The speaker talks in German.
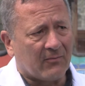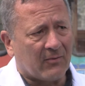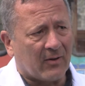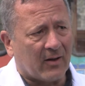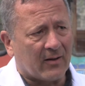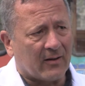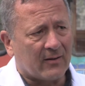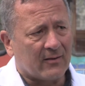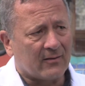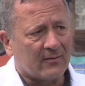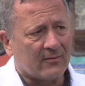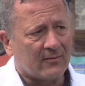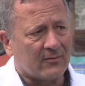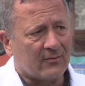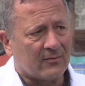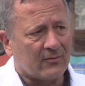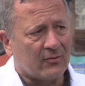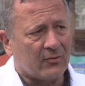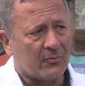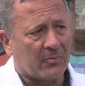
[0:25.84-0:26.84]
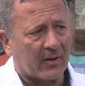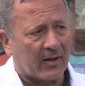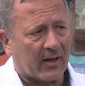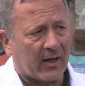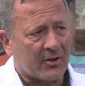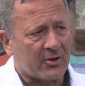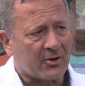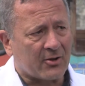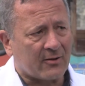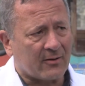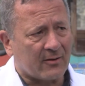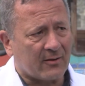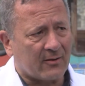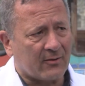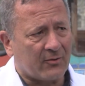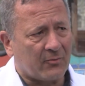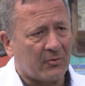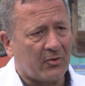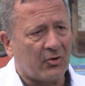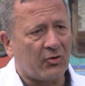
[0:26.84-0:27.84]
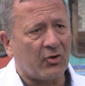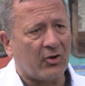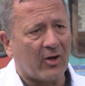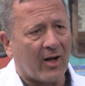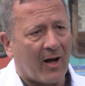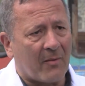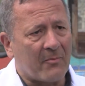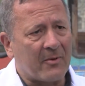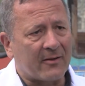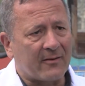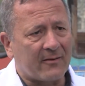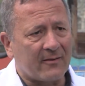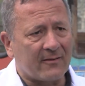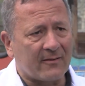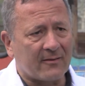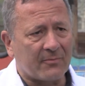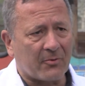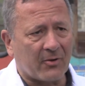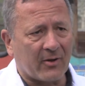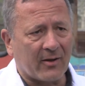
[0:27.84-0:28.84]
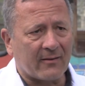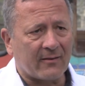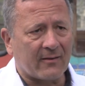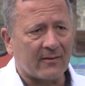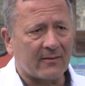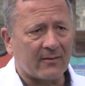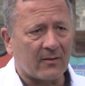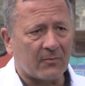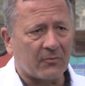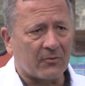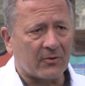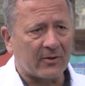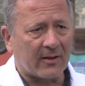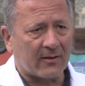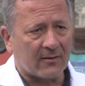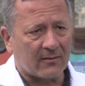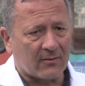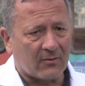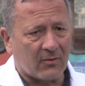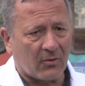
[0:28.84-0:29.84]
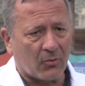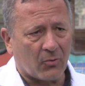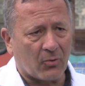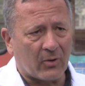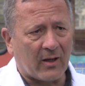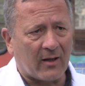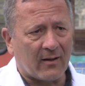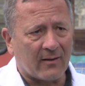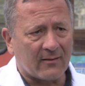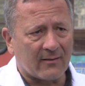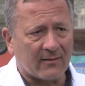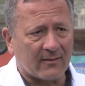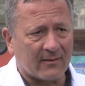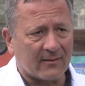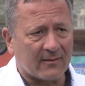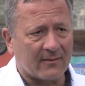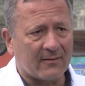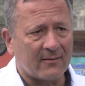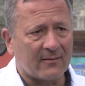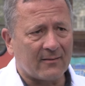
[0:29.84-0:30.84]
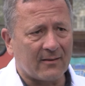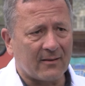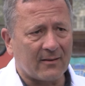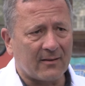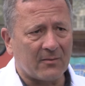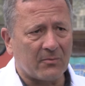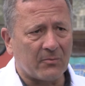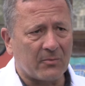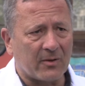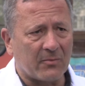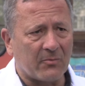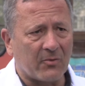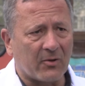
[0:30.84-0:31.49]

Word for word: war überrascht äh, über die Dynamik dieses Projektes, obwohl ja Corona äh, die, die